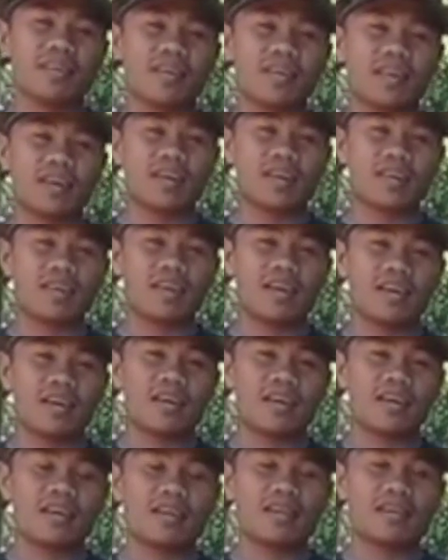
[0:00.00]

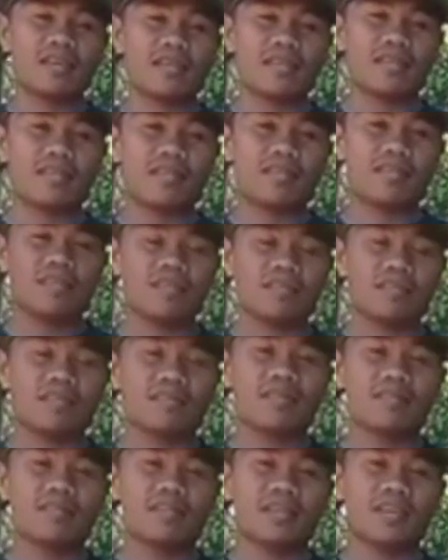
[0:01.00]
Kiranya
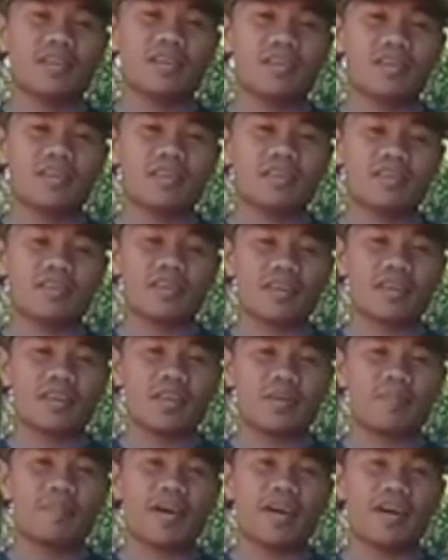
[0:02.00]
uh, ke
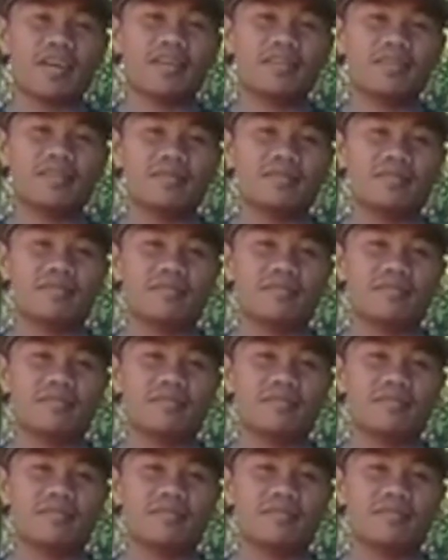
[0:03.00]
depan